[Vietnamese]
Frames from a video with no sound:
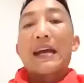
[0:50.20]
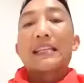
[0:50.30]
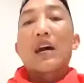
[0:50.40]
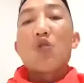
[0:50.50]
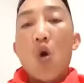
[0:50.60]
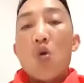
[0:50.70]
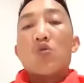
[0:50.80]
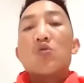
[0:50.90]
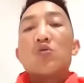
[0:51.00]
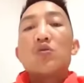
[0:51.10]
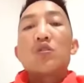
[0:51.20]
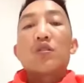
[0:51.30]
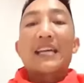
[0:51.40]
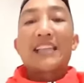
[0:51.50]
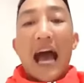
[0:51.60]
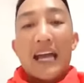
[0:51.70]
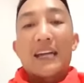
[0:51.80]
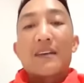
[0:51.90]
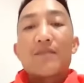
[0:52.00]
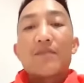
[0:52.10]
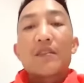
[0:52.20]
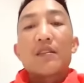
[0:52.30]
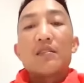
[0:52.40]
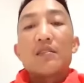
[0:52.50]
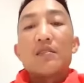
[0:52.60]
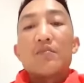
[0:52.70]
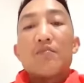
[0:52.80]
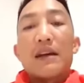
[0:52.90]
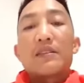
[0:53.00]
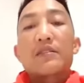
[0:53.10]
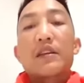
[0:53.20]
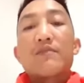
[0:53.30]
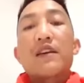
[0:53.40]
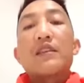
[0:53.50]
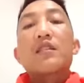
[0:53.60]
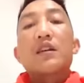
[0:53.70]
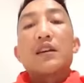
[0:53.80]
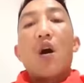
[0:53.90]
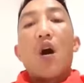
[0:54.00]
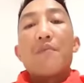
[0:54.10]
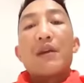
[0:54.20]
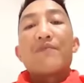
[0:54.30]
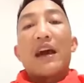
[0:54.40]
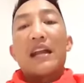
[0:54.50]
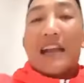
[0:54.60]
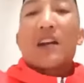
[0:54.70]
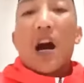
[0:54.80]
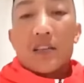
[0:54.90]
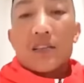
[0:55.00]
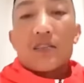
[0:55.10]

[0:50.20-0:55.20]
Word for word: người ta ngu ta dại mà chính vì những người đó mình phải ăn cất